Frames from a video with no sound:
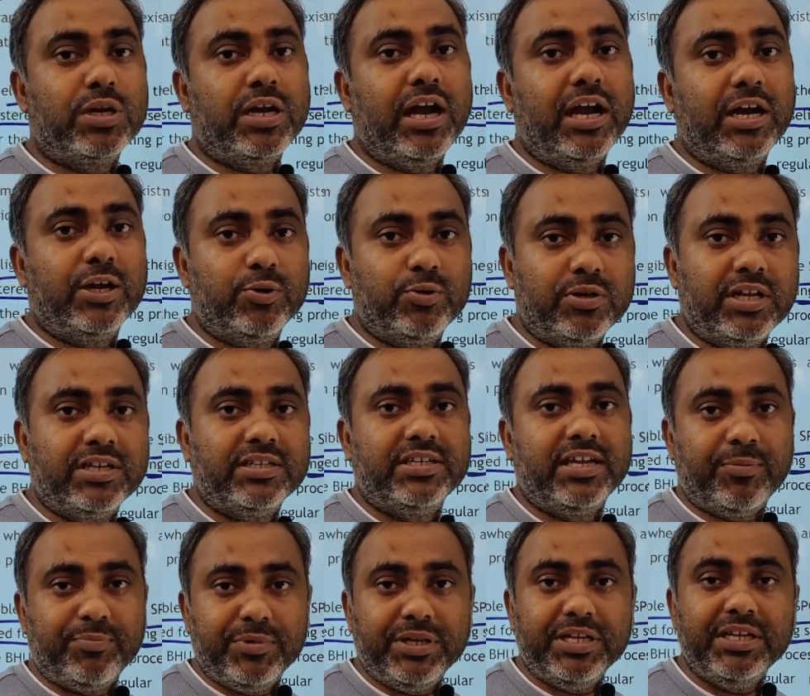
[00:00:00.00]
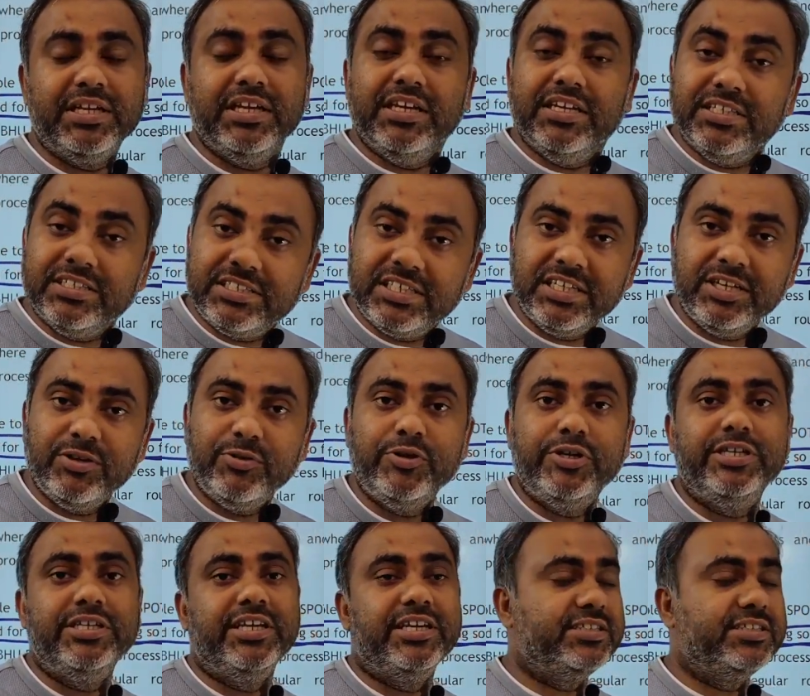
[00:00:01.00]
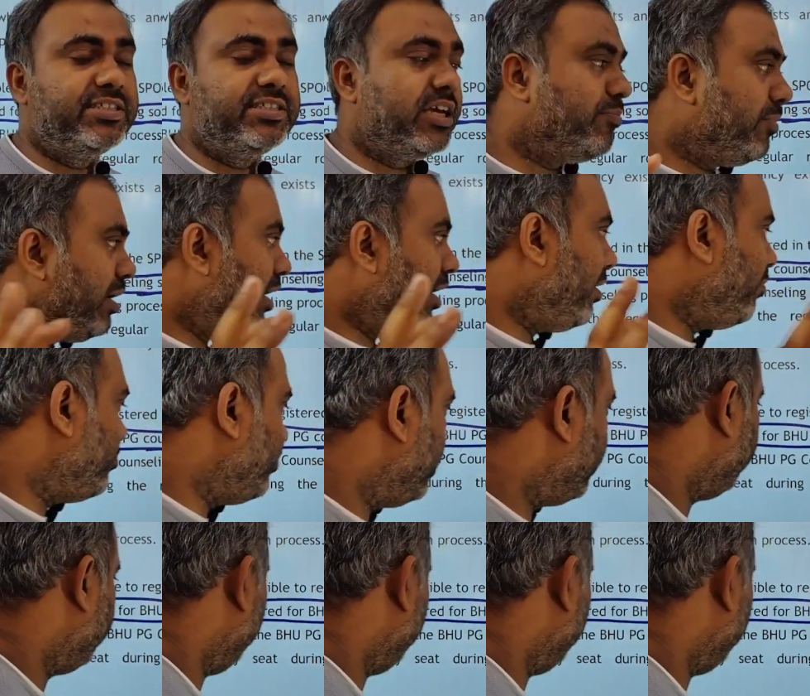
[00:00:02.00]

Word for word: कार्ड होना चाहिए अपनी सीयूटी एग्जाम में अपियर